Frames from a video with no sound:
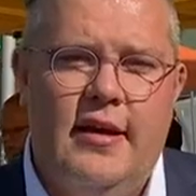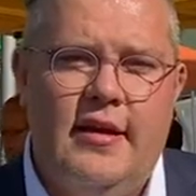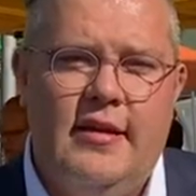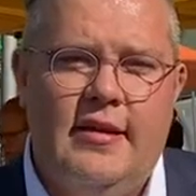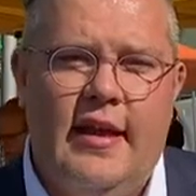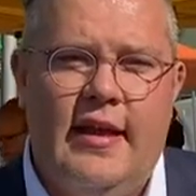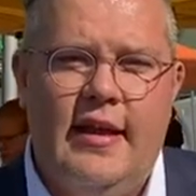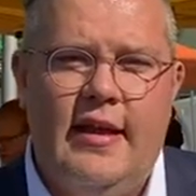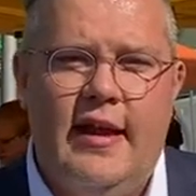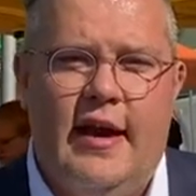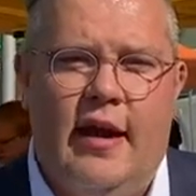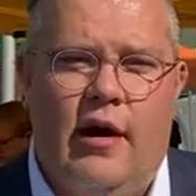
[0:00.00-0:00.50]
Ich
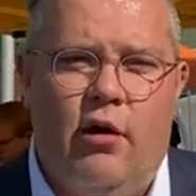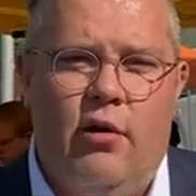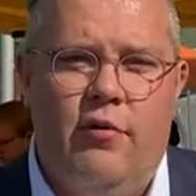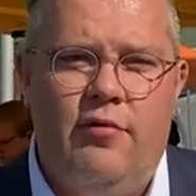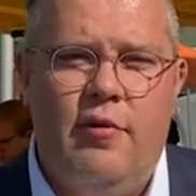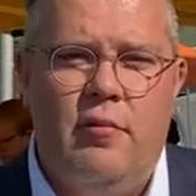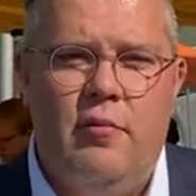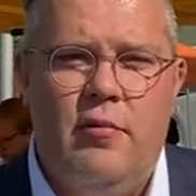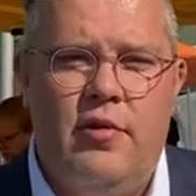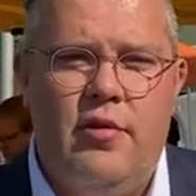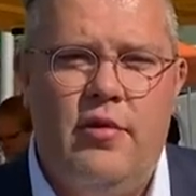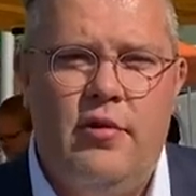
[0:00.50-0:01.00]
denke auch,
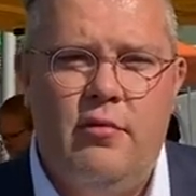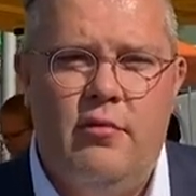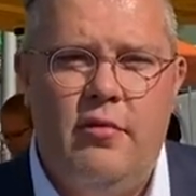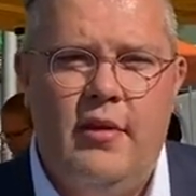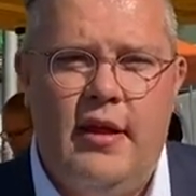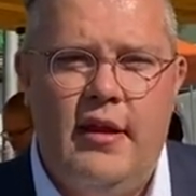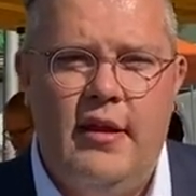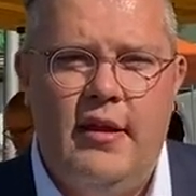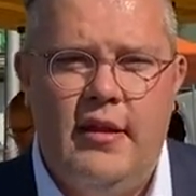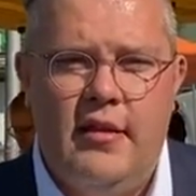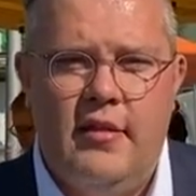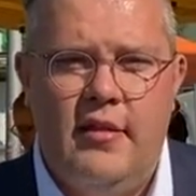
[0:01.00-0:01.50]
wir müssen nun
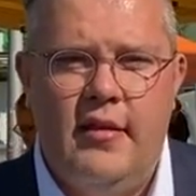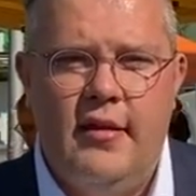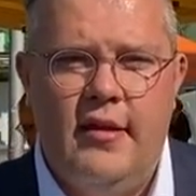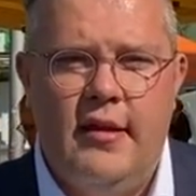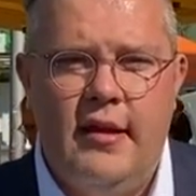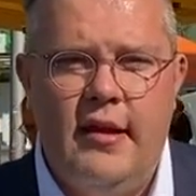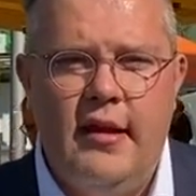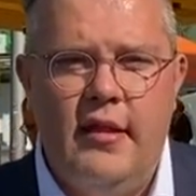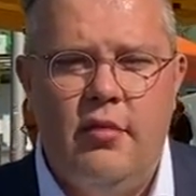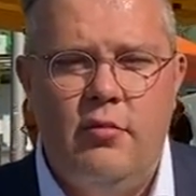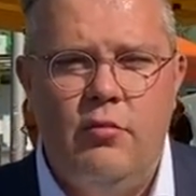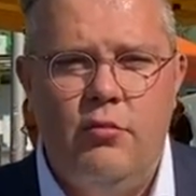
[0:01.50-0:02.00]
endlich diesen
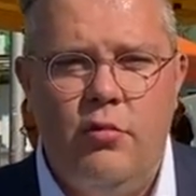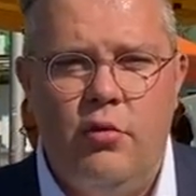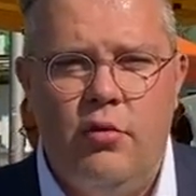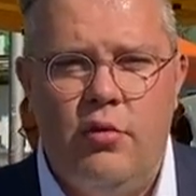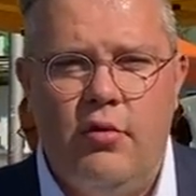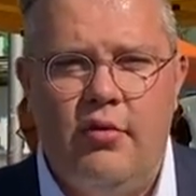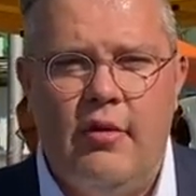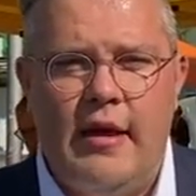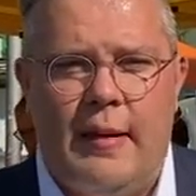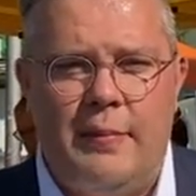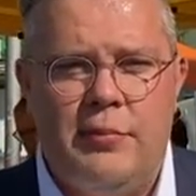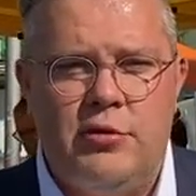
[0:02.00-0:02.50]

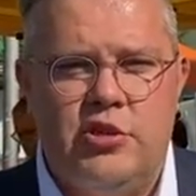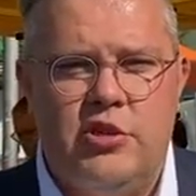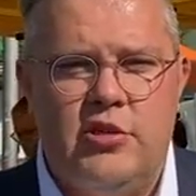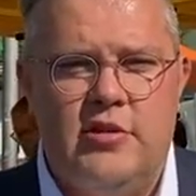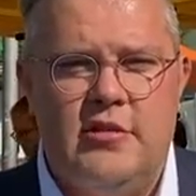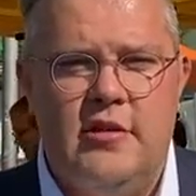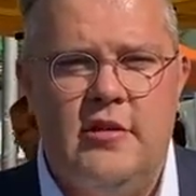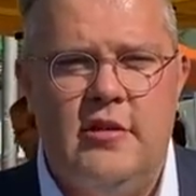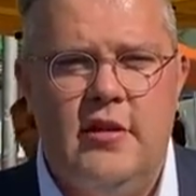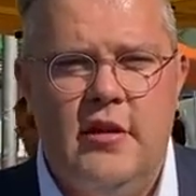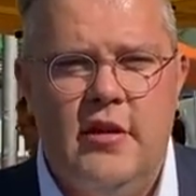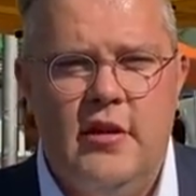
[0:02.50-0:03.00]
Krisenmodus
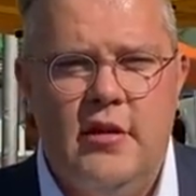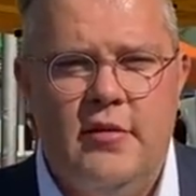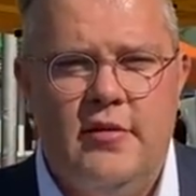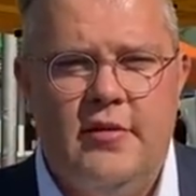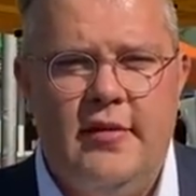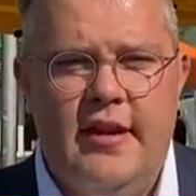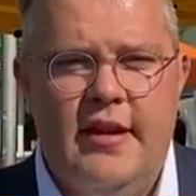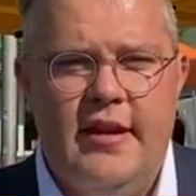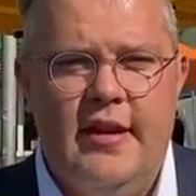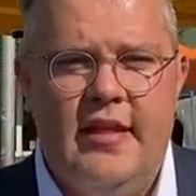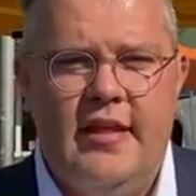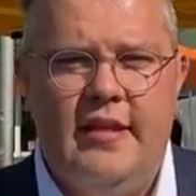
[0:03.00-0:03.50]
abschütteln
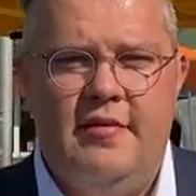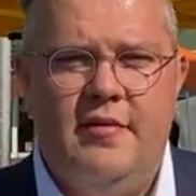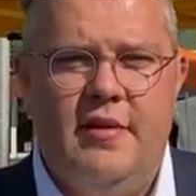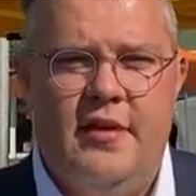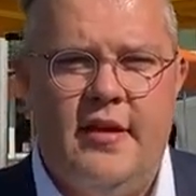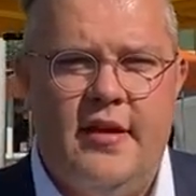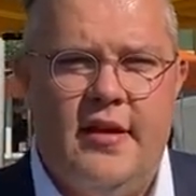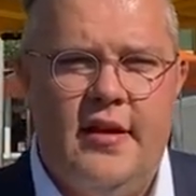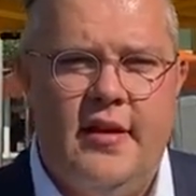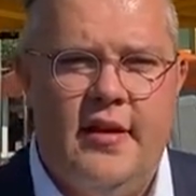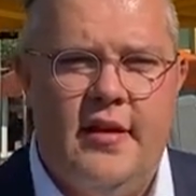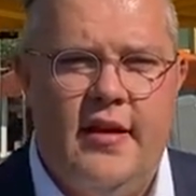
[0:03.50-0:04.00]
und endlich
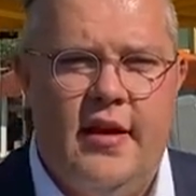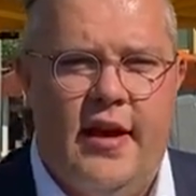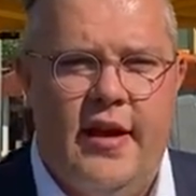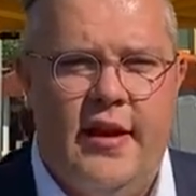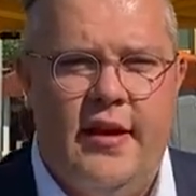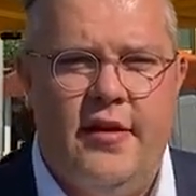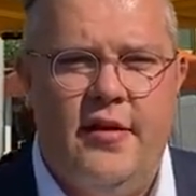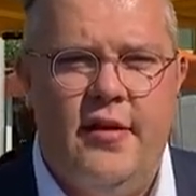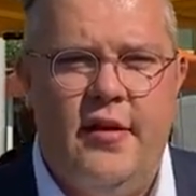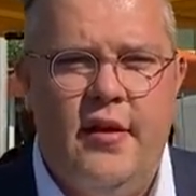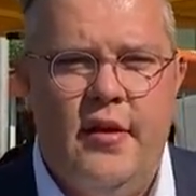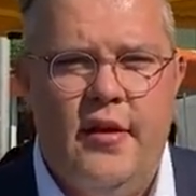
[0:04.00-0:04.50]
wieder in
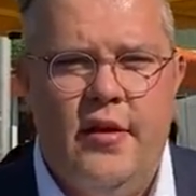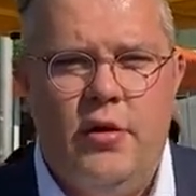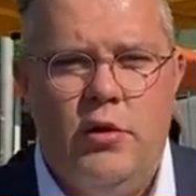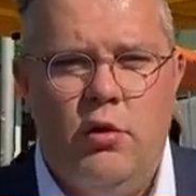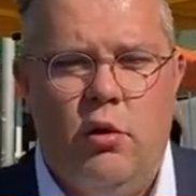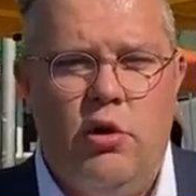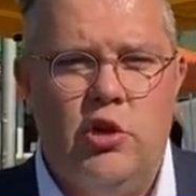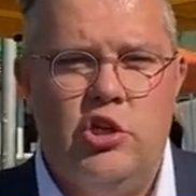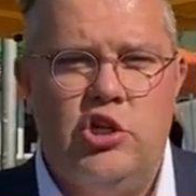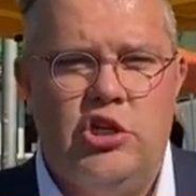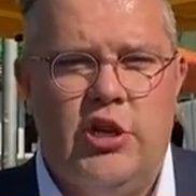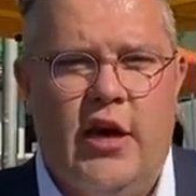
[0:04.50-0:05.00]
einen
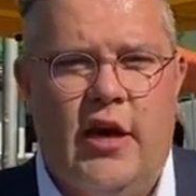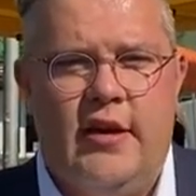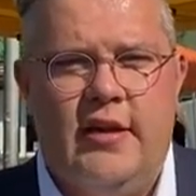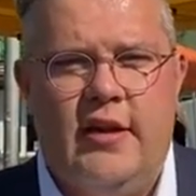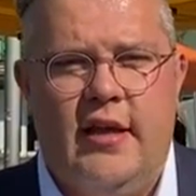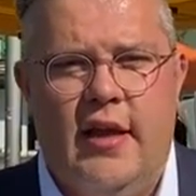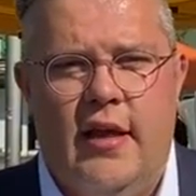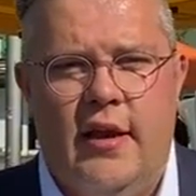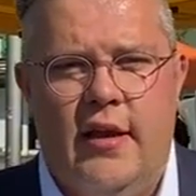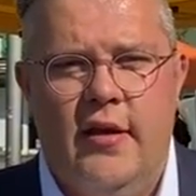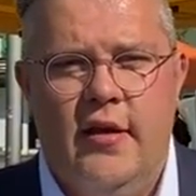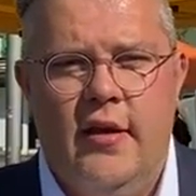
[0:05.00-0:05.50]

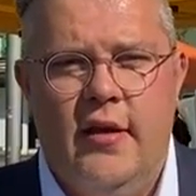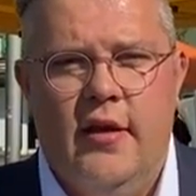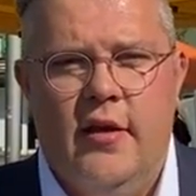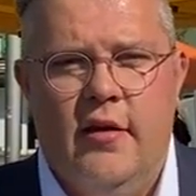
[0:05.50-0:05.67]
Neustart gehen